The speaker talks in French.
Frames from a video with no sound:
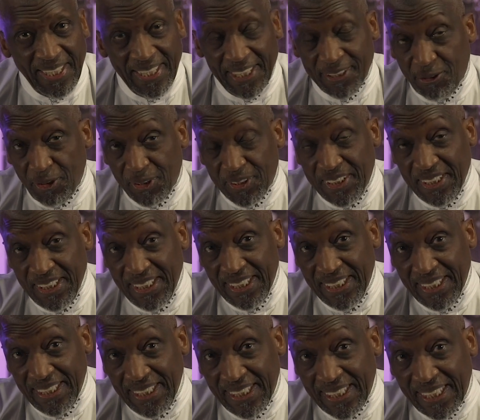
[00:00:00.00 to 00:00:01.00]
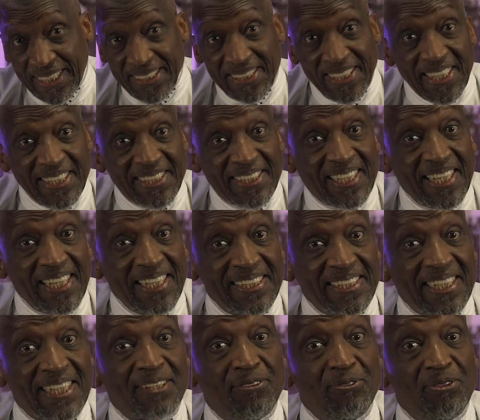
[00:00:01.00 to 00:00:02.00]
Il est sorti, quand il
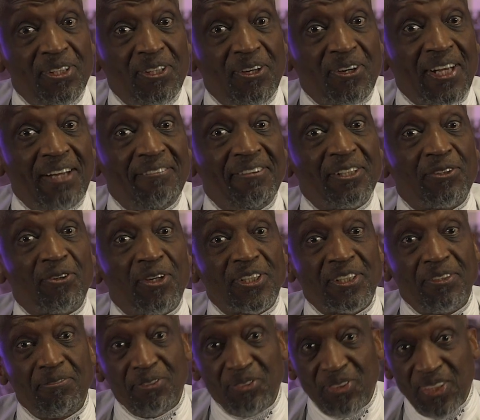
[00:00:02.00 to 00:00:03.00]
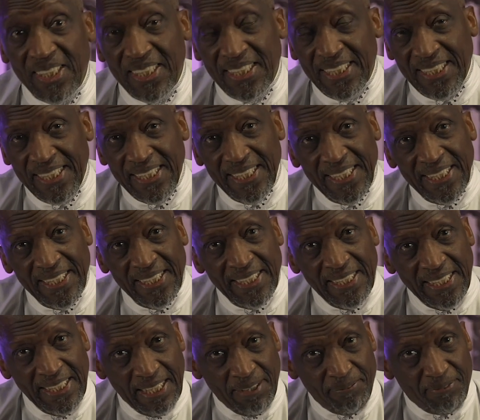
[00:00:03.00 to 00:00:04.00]
restait cette nuit, donc la 23e nuit,
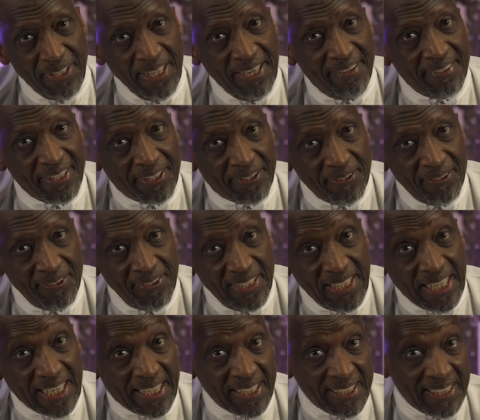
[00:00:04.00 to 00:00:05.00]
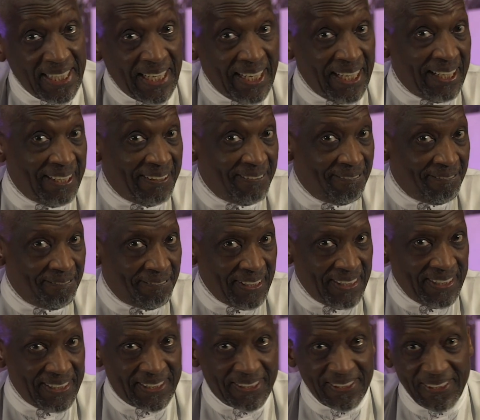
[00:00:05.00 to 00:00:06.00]
il a prié avec eux. La,
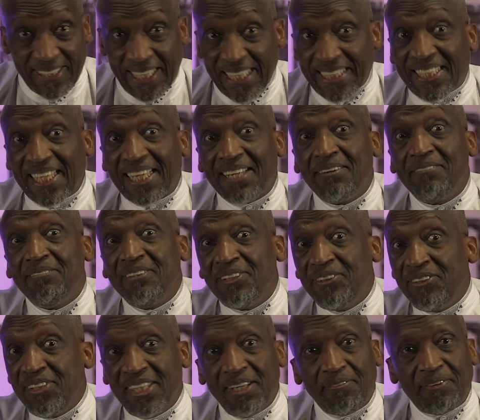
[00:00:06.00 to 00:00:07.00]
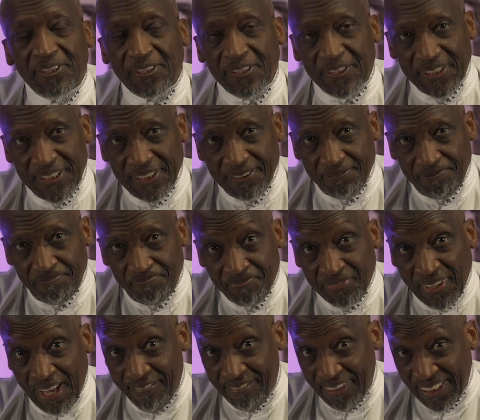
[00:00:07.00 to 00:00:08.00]
24e nuit, il n'est pas sorti.
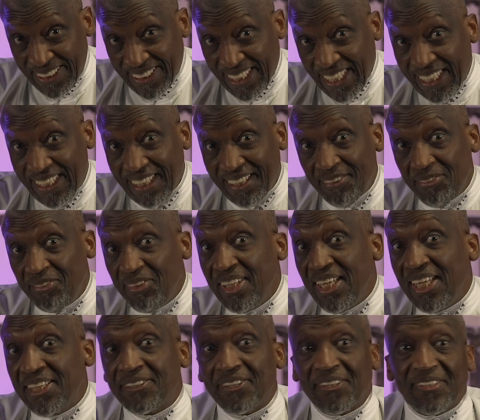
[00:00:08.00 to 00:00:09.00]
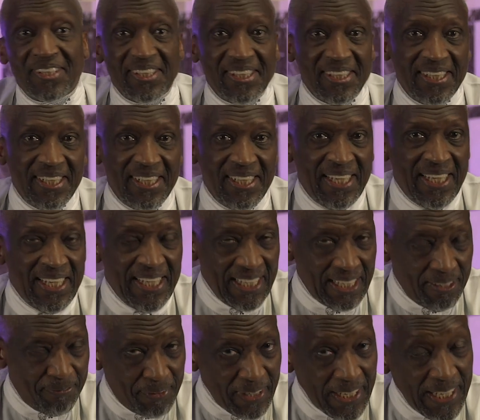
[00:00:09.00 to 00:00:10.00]
La 25e nuit, il est sorti.
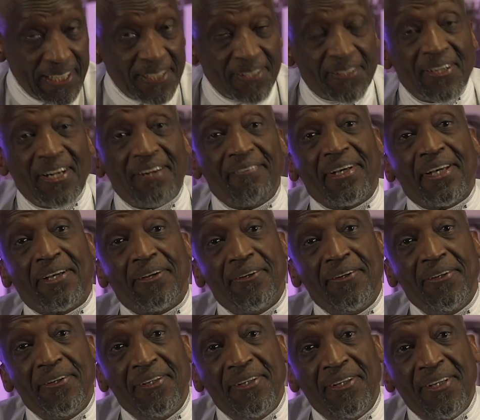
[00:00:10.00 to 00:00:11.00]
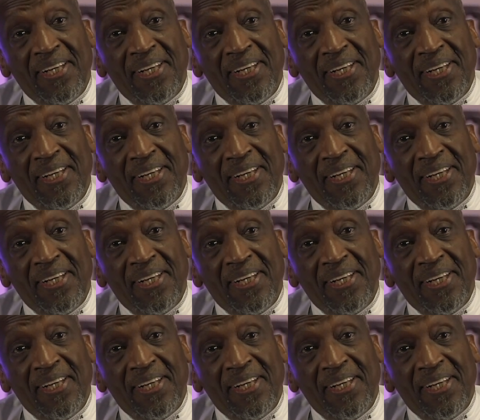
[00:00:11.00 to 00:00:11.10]
Il a prié encore avec eux.